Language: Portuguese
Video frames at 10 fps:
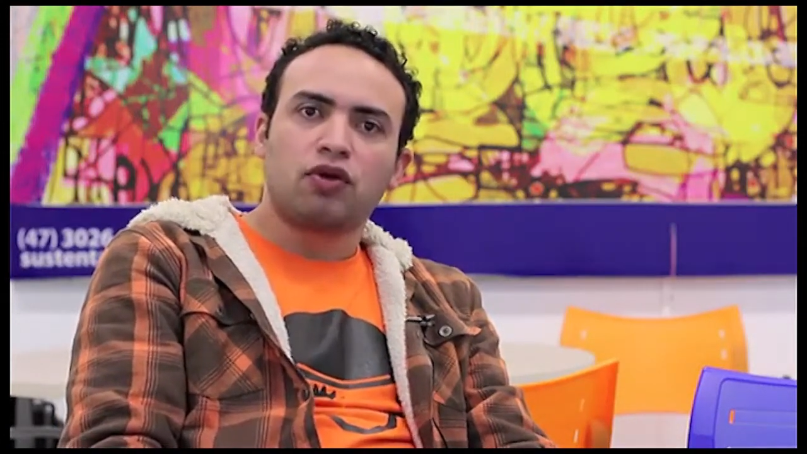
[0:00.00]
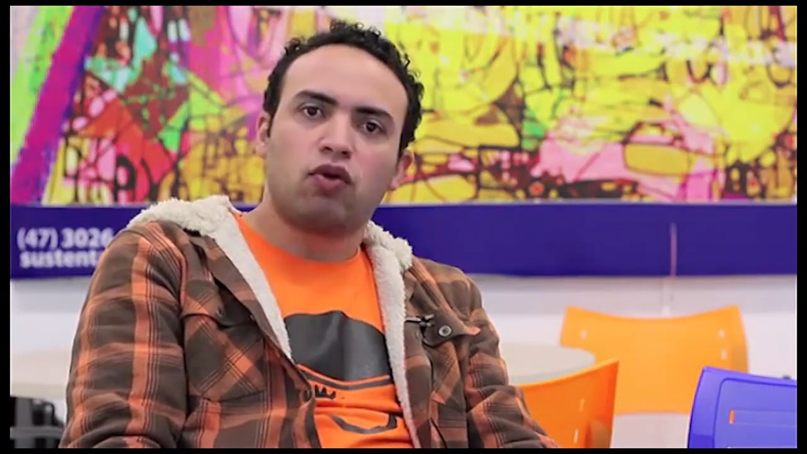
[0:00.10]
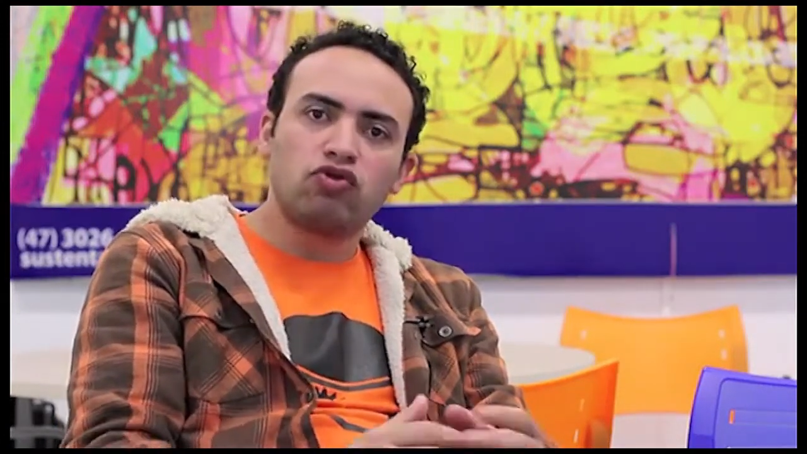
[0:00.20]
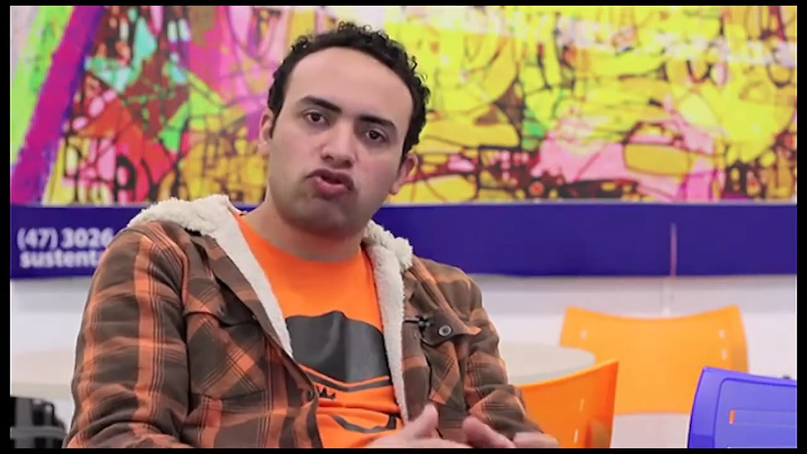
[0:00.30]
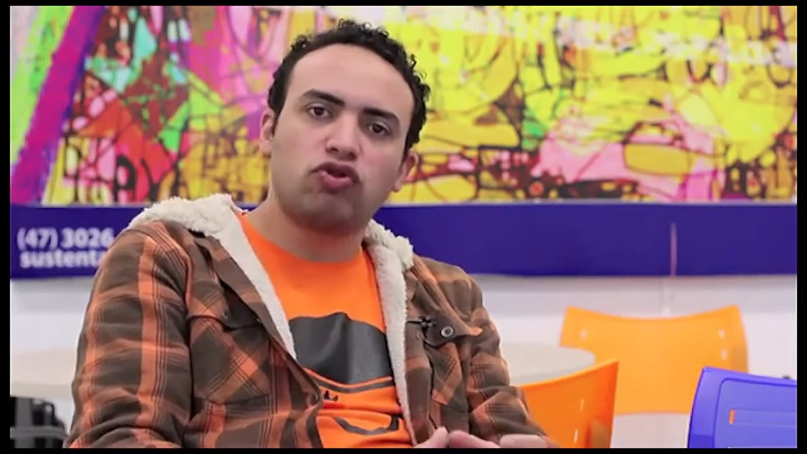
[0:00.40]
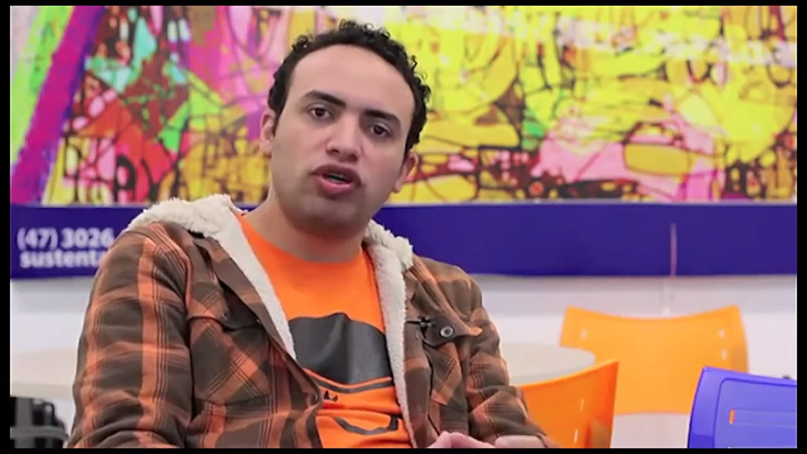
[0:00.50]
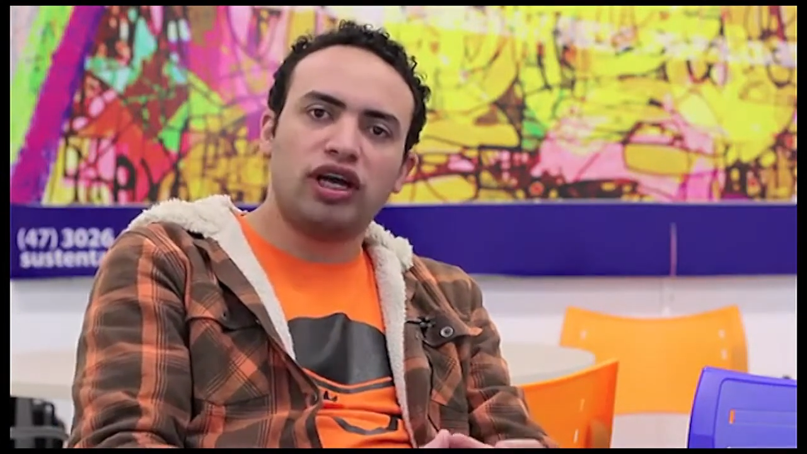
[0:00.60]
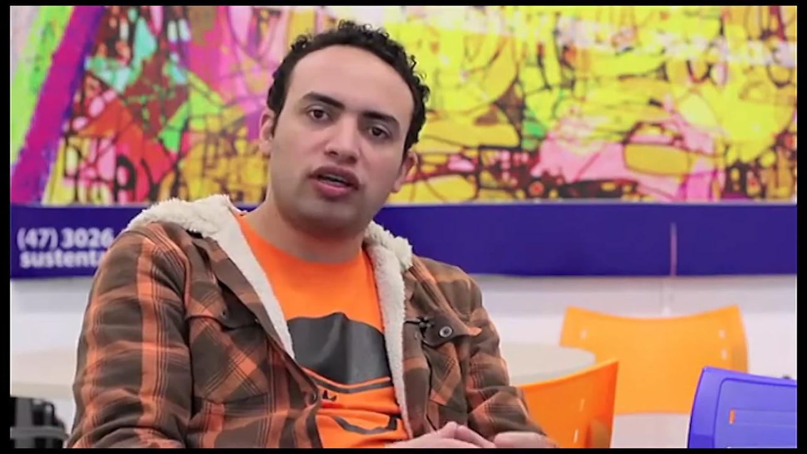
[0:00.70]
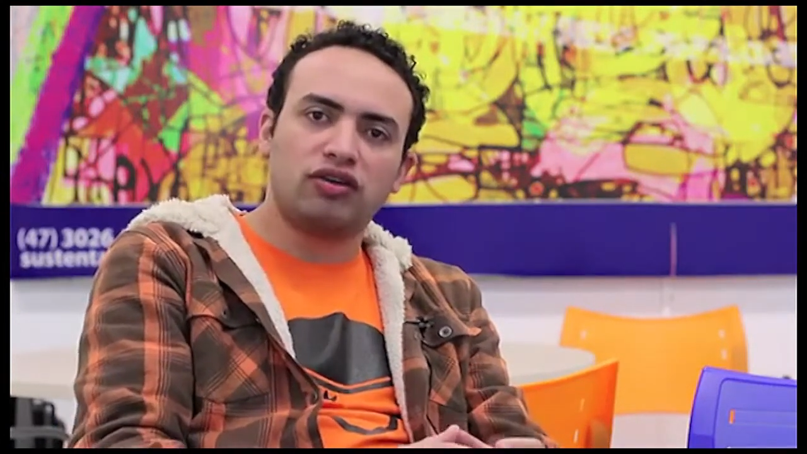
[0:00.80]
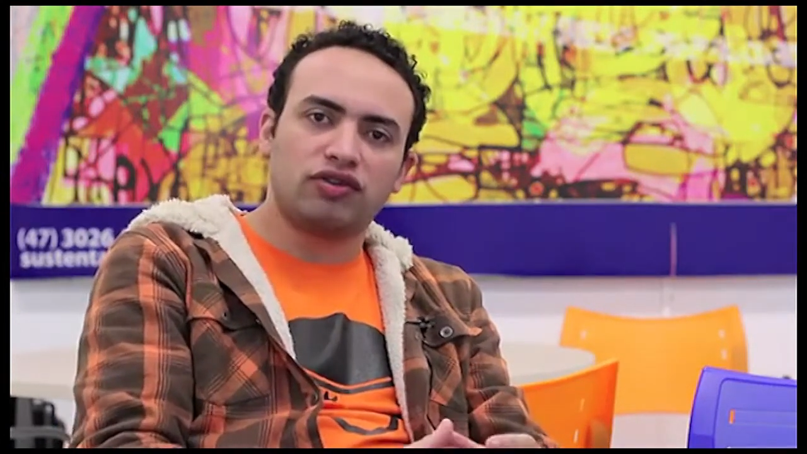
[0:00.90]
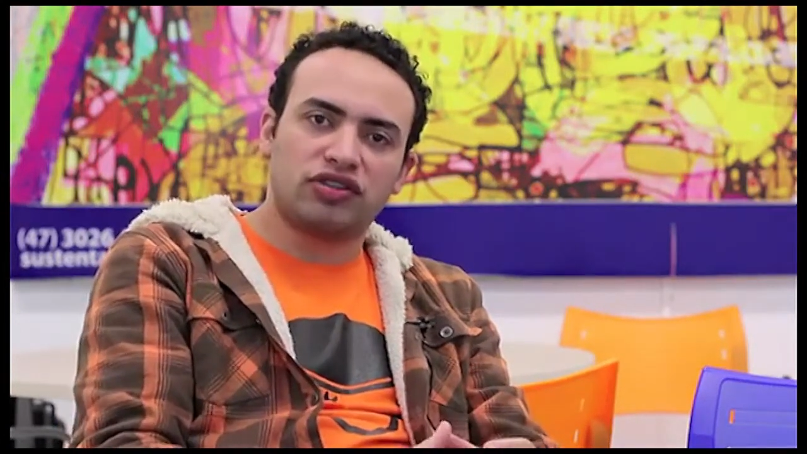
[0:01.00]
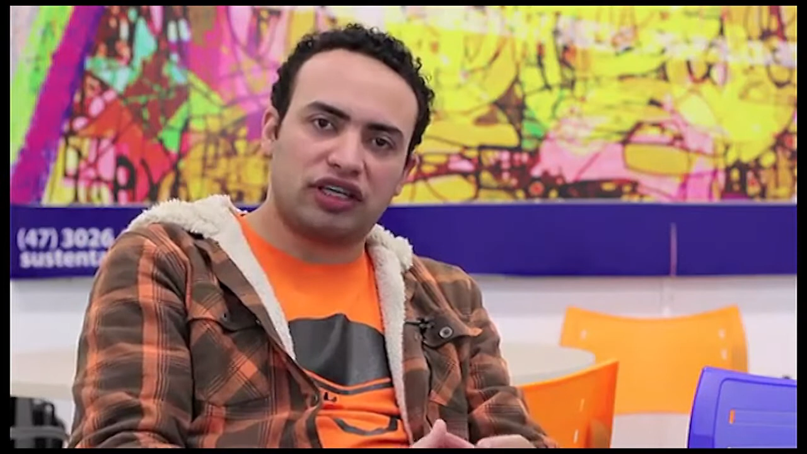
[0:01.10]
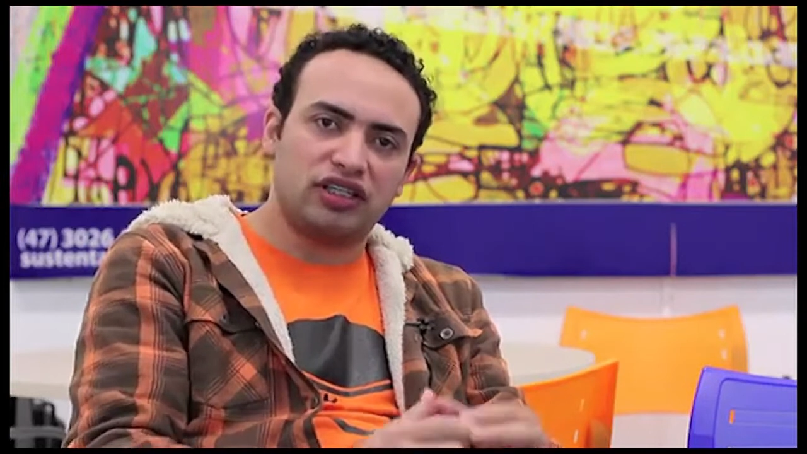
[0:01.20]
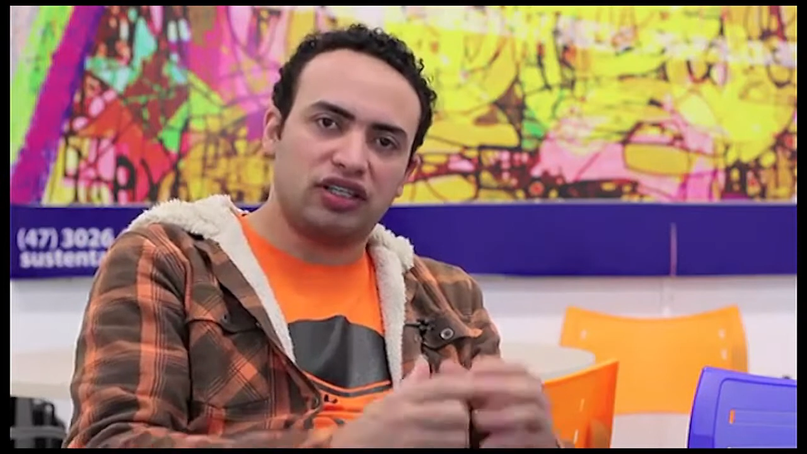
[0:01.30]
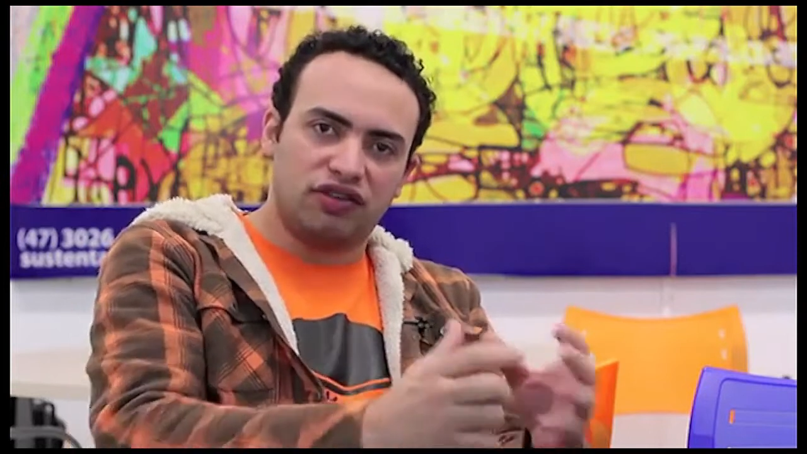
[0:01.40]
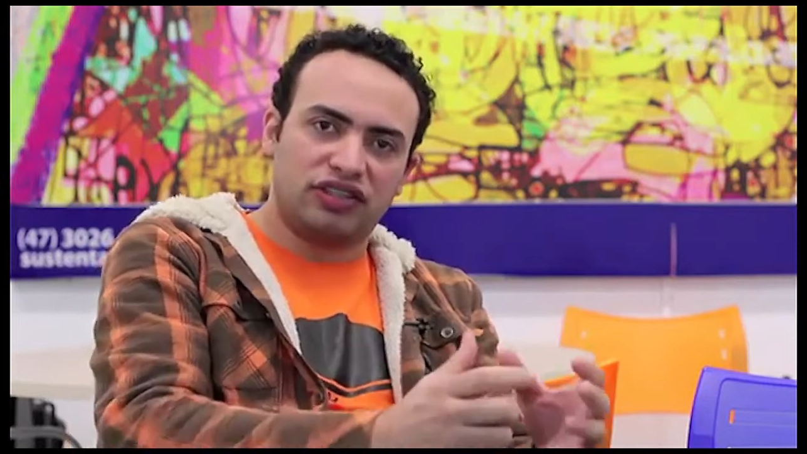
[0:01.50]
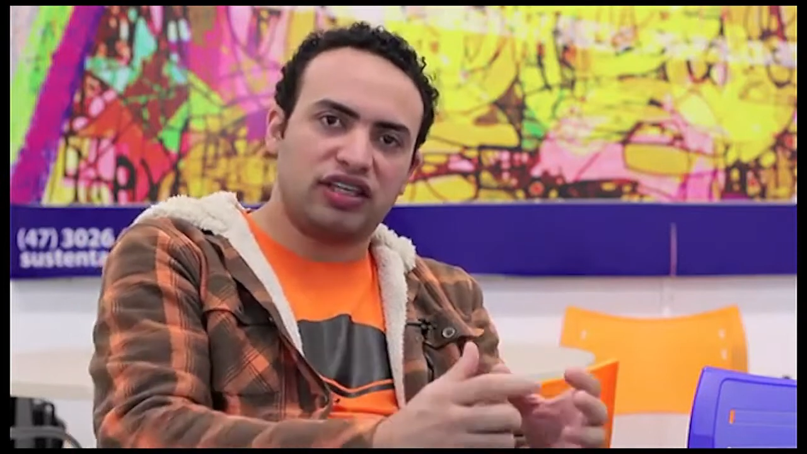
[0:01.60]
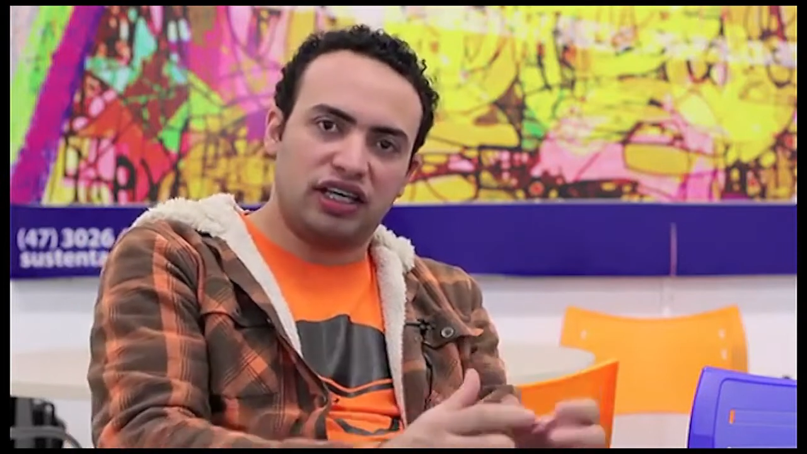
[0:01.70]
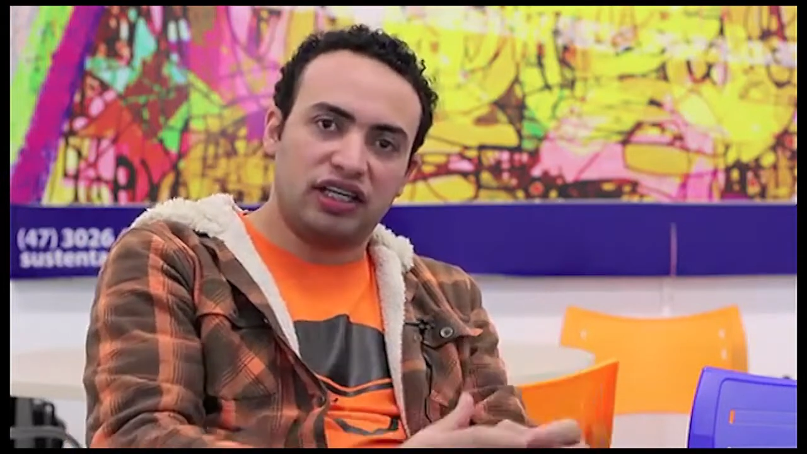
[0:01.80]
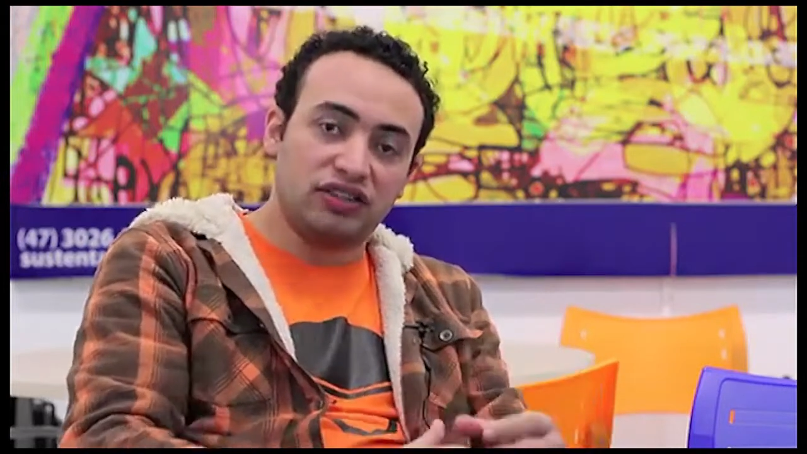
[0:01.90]
construir aquilo que você acredita que vai
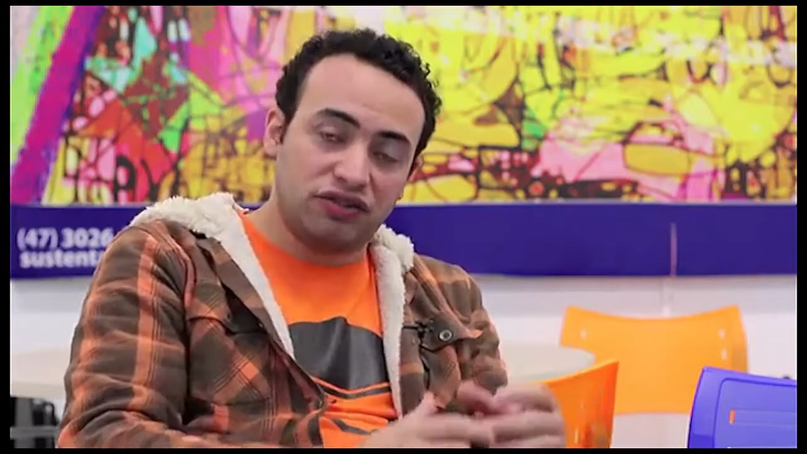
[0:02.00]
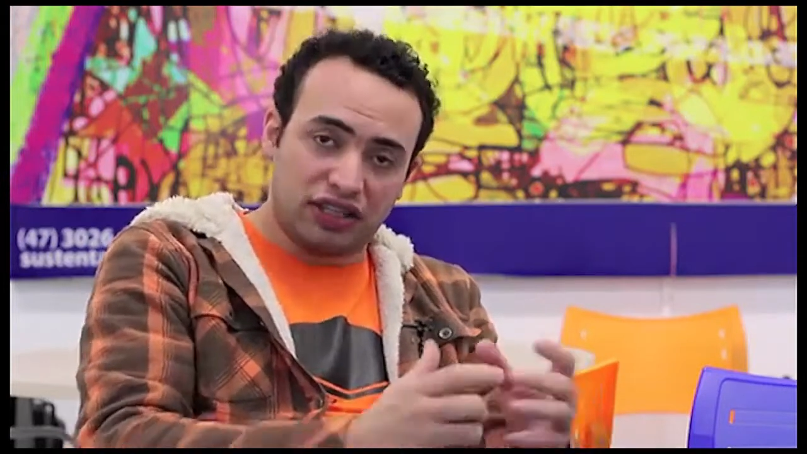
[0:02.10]
ser a realidade,